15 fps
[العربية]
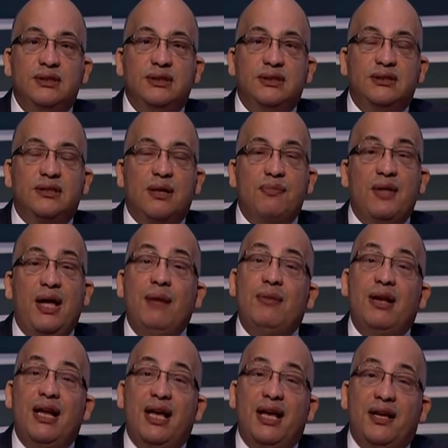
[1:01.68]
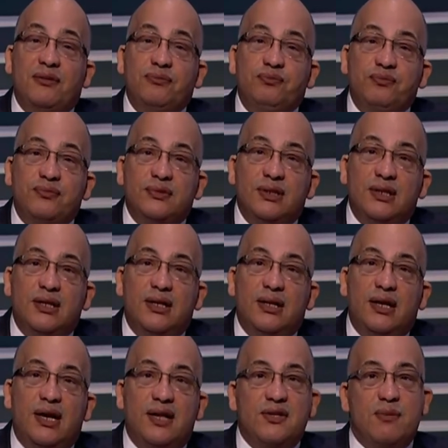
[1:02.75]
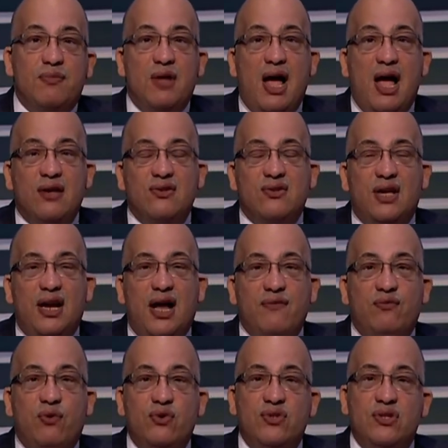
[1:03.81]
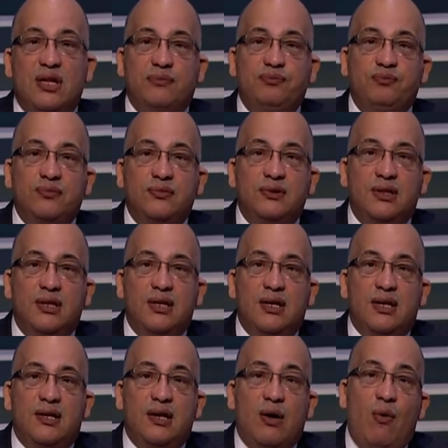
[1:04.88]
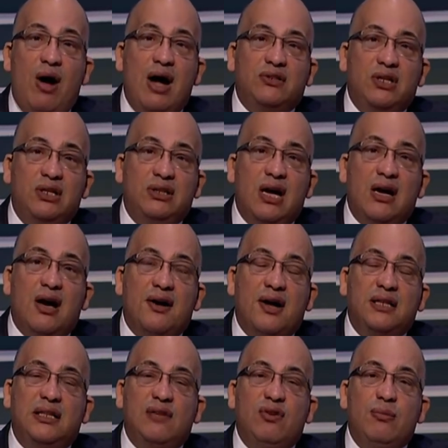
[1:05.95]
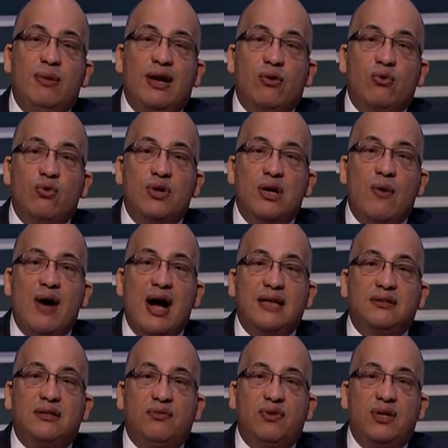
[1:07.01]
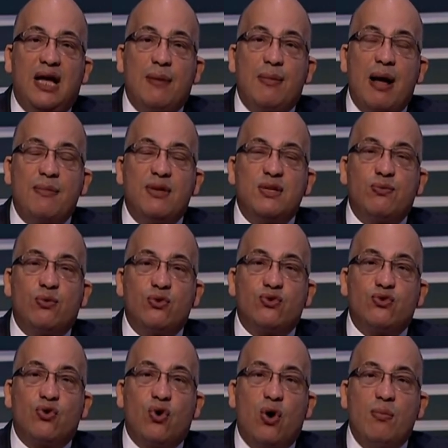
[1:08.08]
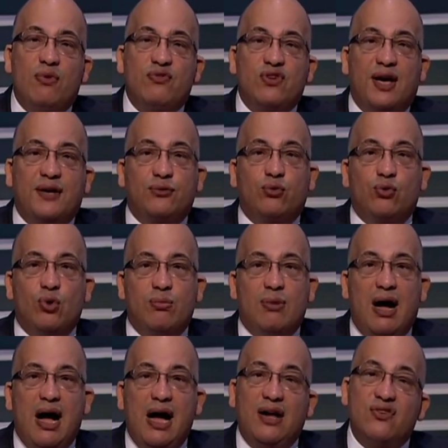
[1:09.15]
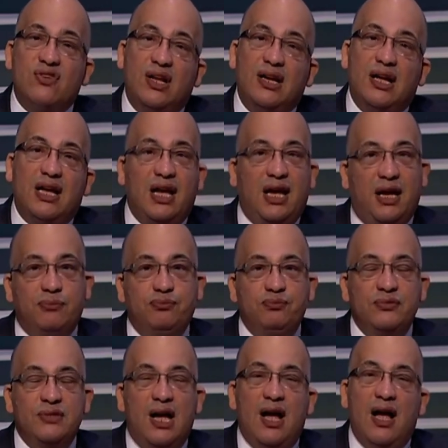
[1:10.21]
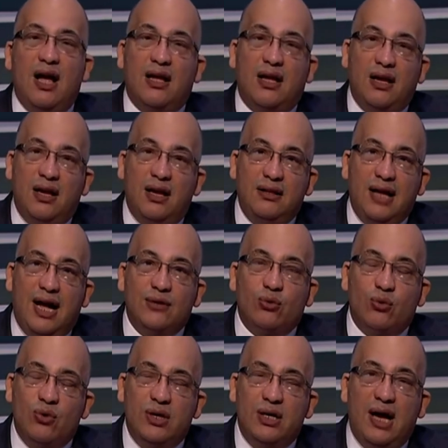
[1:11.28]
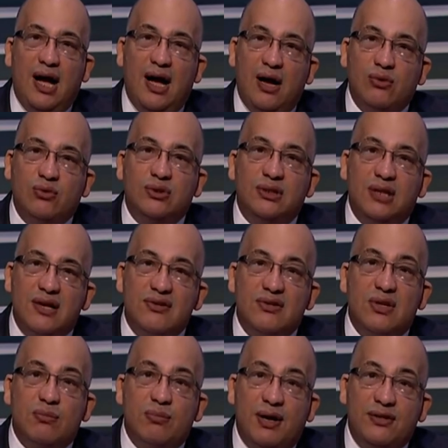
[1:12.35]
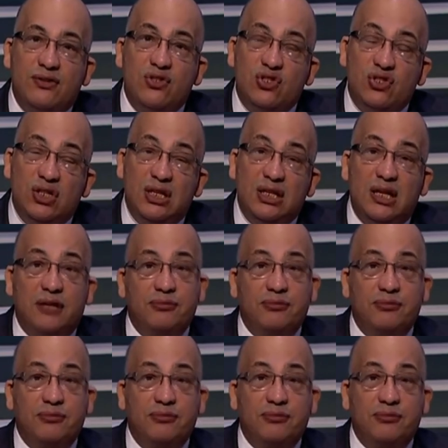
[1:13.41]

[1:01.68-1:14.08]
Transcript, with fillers: طب نعمل ايه لازم نحصن انفسنا لو حضرتك خرجت في البلكونه وقعدت فيها بقميص بنص كم في شهر رطوبه هيحصل لك ايه اكيد هتقول لي هاخد نزله برد شديده